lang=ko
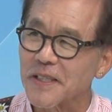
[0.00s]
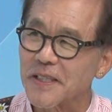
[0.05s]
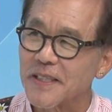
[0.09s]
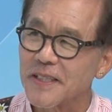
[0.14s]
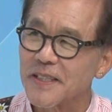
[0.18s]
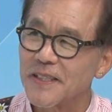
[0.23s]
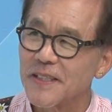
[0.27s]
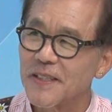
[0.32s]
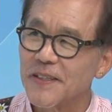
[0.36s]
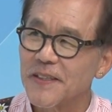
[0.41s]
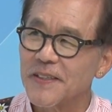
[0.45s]

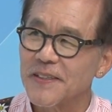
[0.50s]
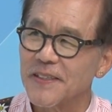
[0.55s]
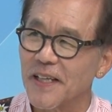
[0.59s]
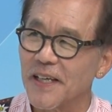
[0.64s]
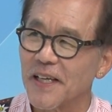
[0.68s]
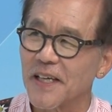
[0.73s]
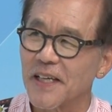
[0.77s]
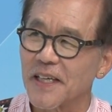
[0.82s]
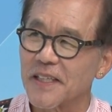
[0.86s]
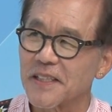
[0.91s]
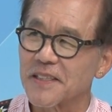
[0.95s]
아, 네.
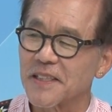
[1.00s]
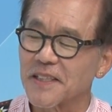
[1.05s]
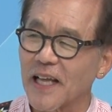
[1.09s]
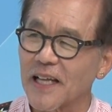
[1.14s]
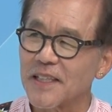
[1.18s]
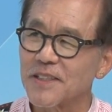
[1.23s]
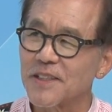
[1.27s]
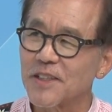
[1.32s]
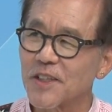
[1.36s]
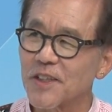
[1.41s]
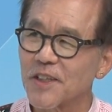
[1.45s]
네 그래서
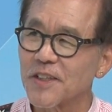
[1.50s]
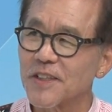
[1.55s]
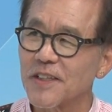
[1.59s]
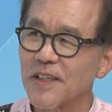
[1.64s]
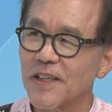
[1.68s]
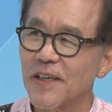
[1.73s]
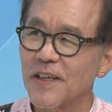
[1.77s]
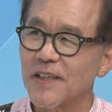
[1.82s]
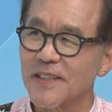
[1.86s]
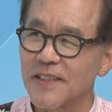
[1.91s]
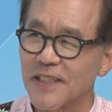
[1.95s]
단전, 복부에
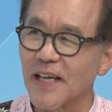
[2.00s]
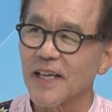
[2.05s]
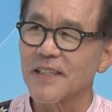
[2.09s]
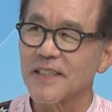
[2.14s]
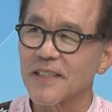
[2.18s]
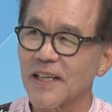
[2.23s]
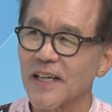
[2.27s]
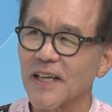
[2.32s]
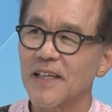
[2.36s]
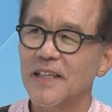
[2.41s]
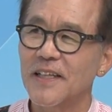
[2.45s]
있는
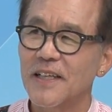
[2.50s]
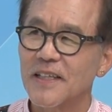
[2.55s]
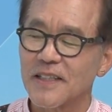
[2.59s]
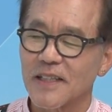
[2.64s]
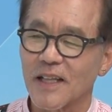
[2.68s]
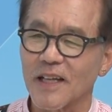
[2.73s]
단전에서요. 예, 예.